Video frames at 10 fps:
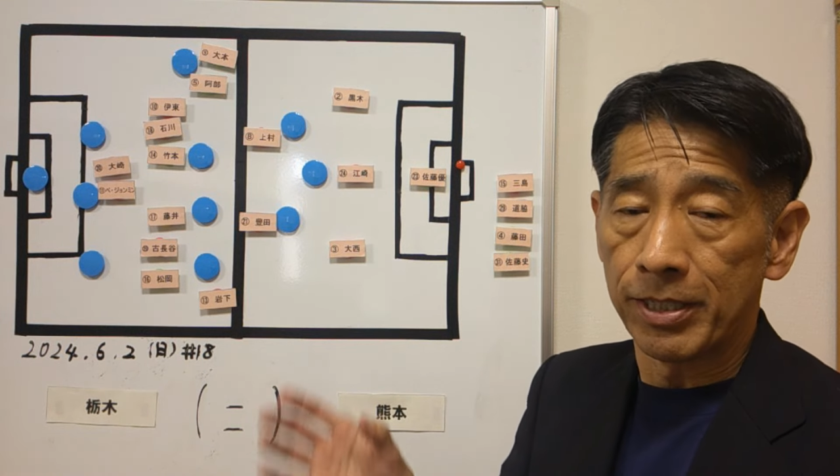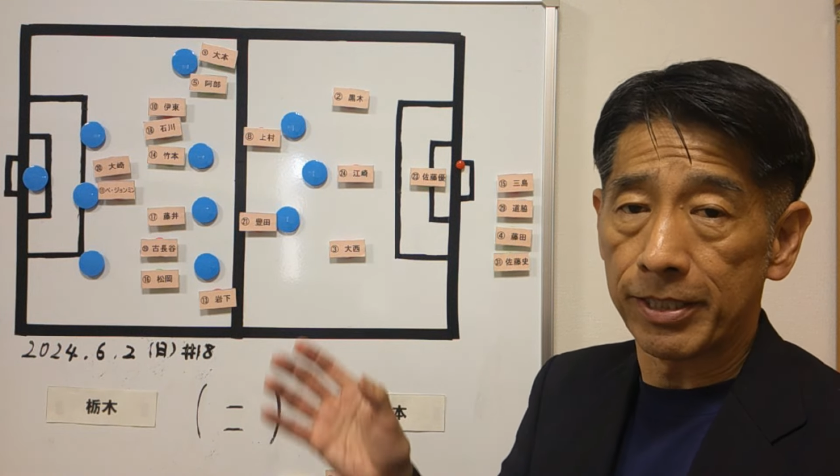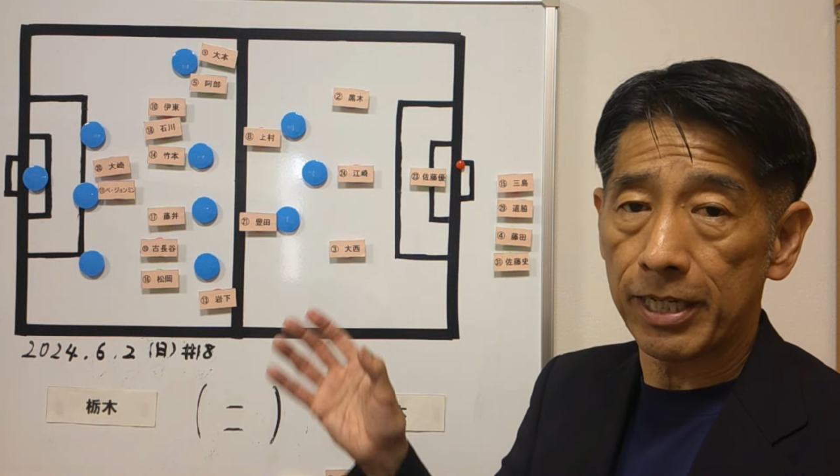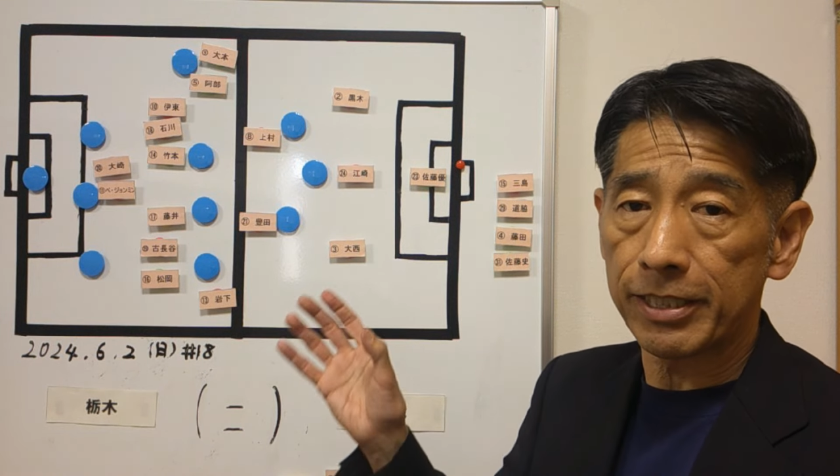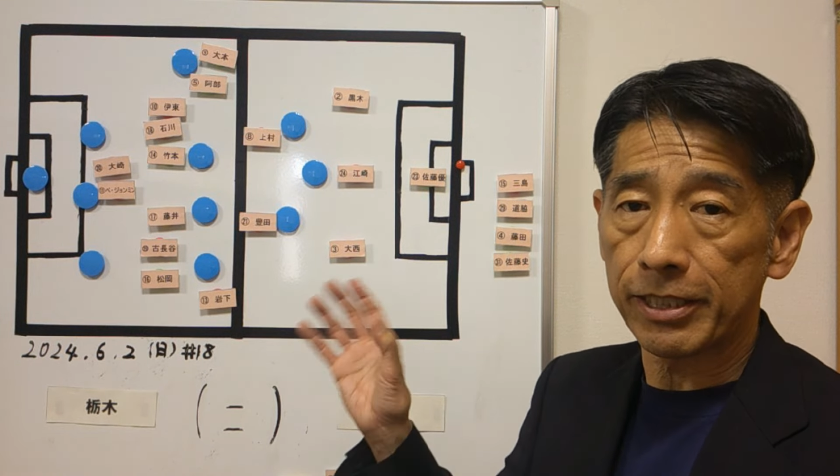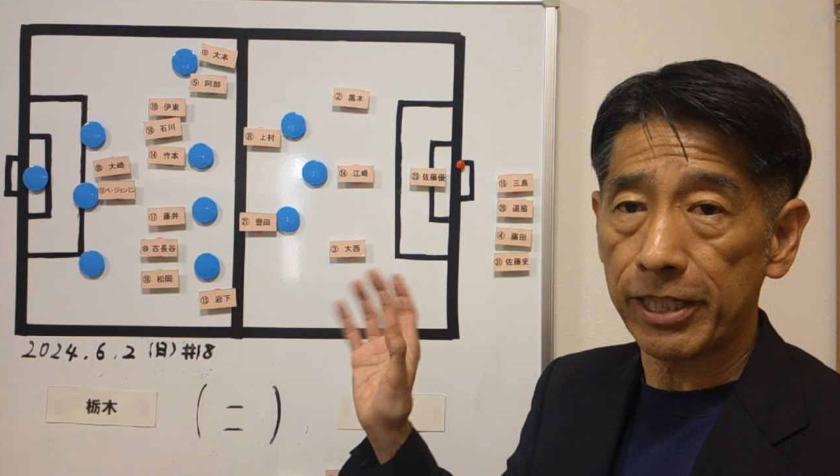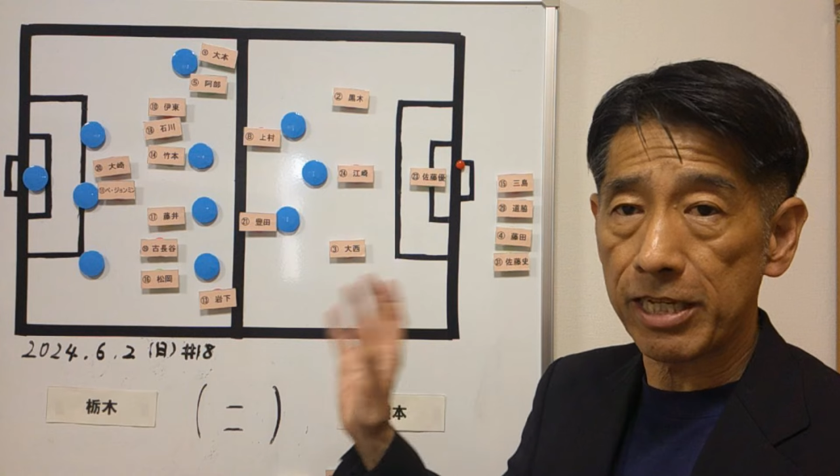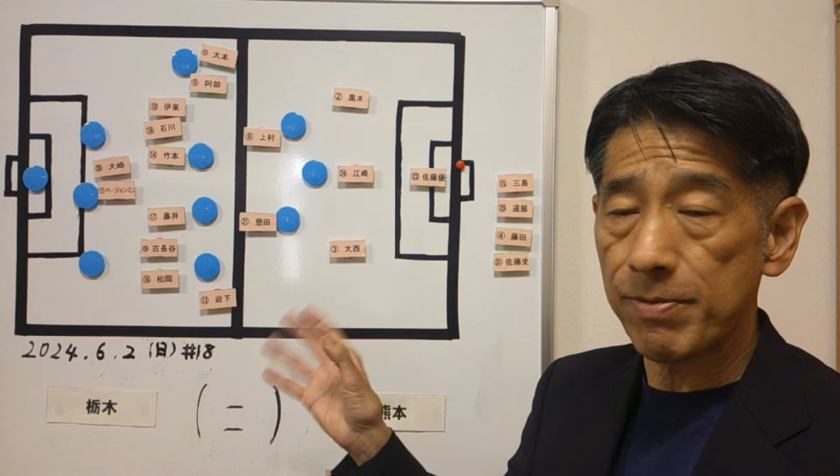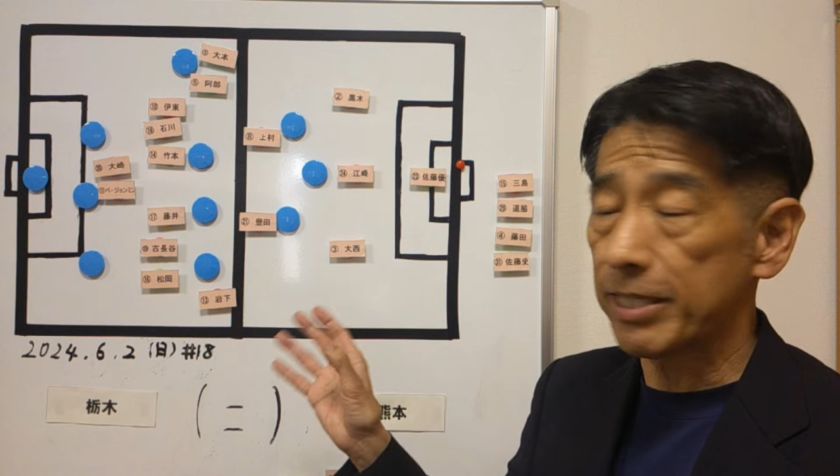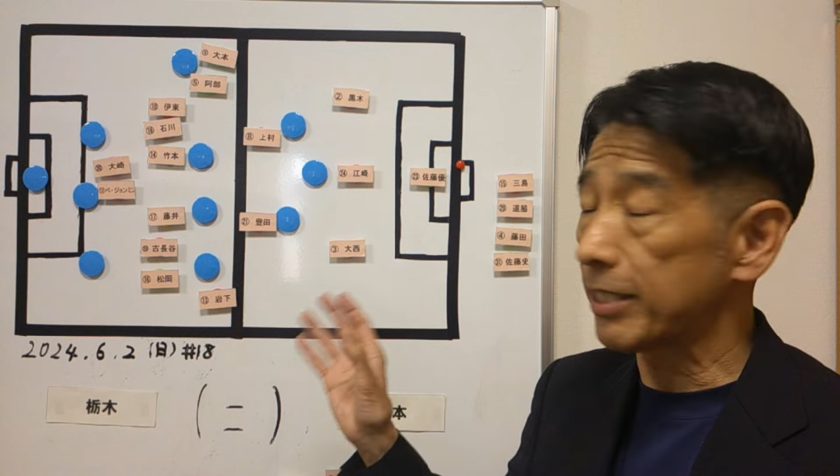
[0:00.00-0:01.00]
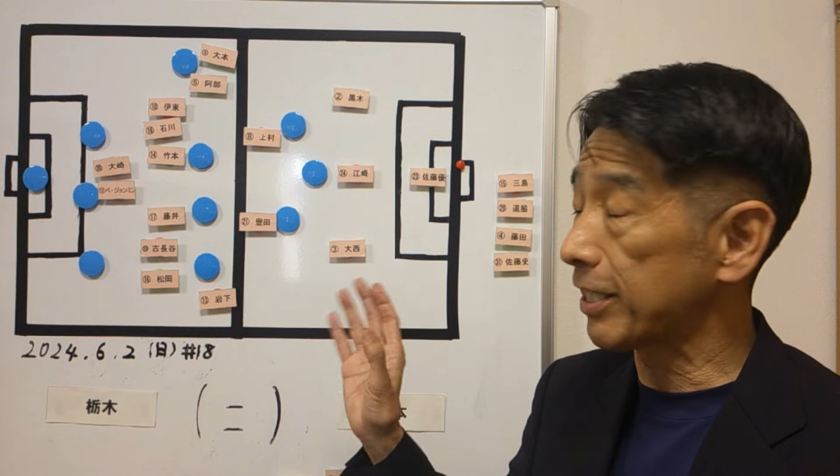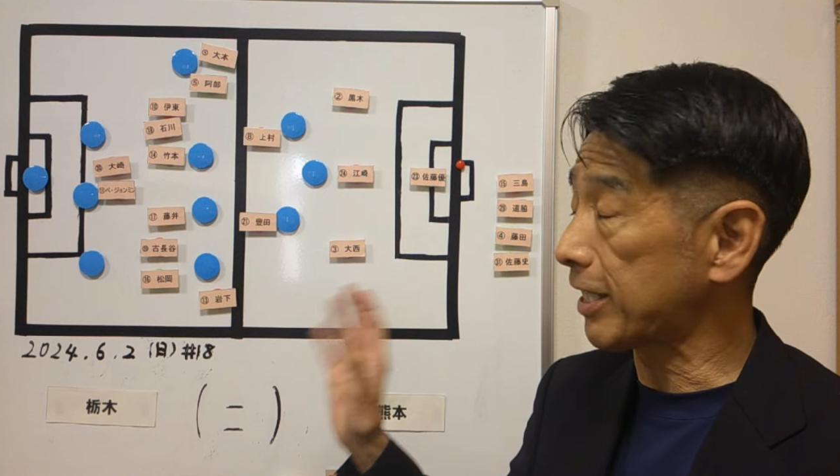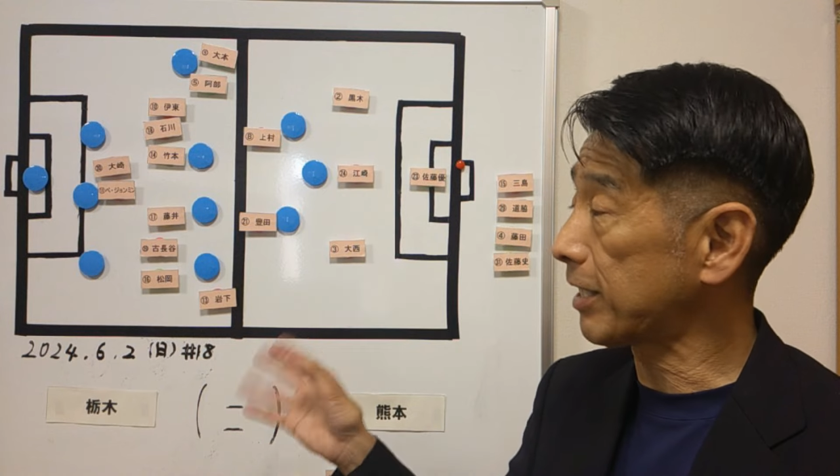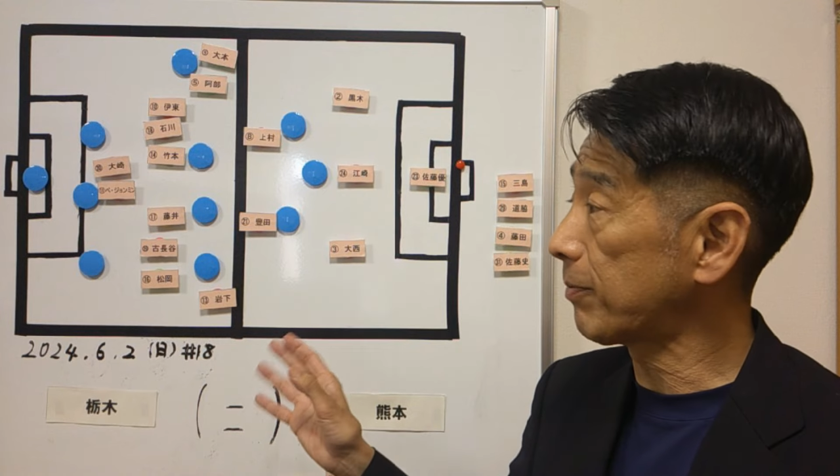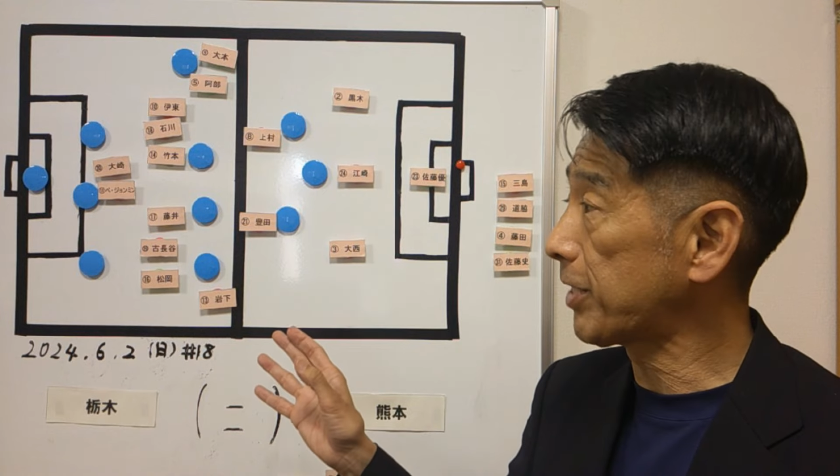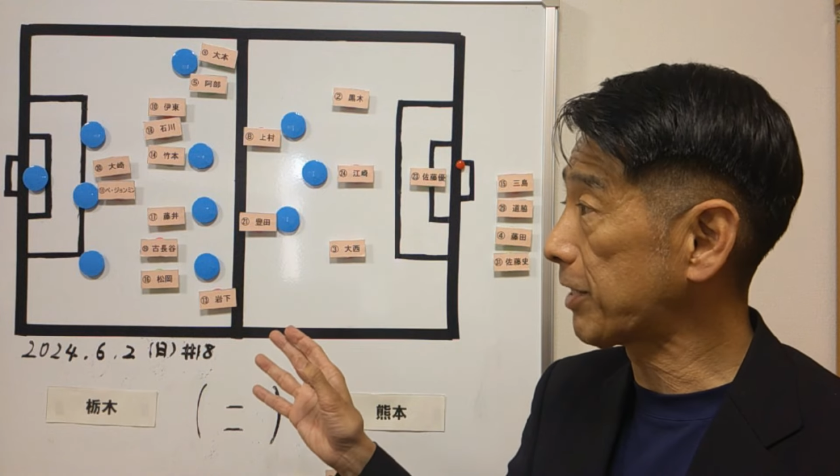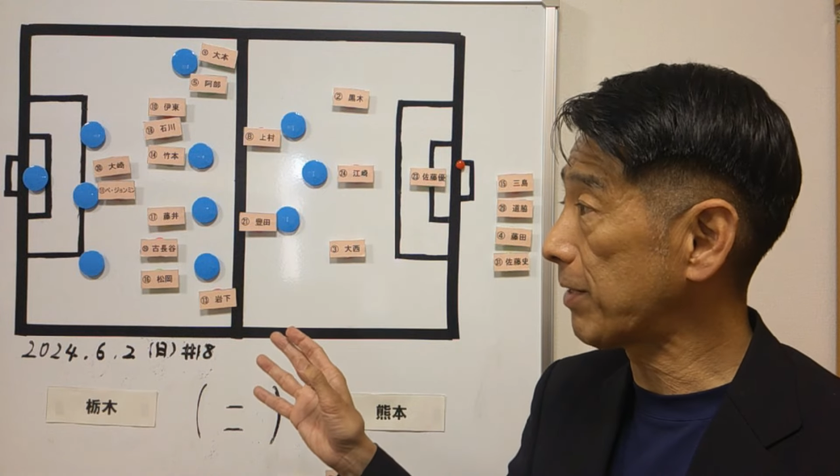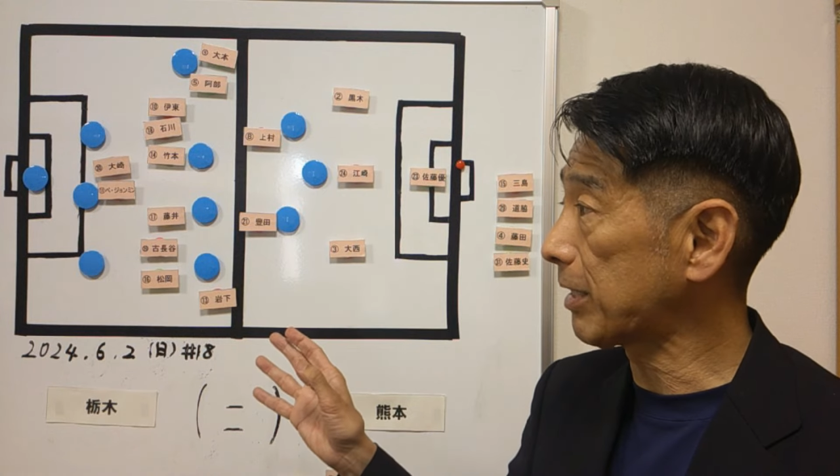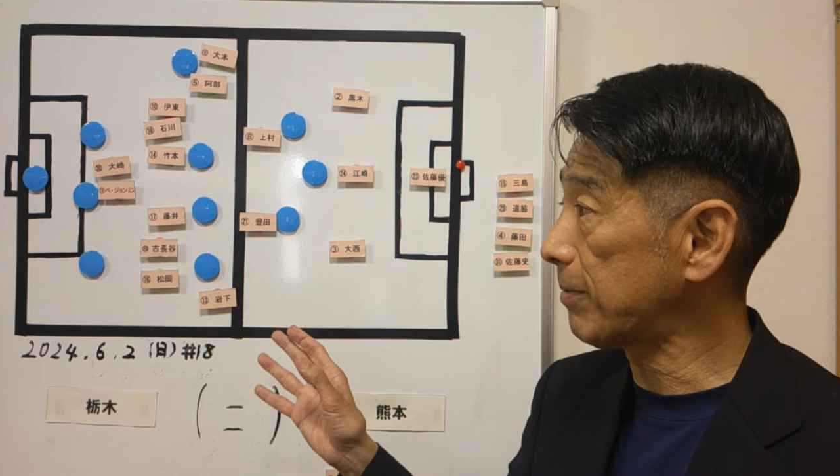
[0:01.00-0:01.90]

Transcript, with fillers: 前節愛媛戦で久しぶり引き分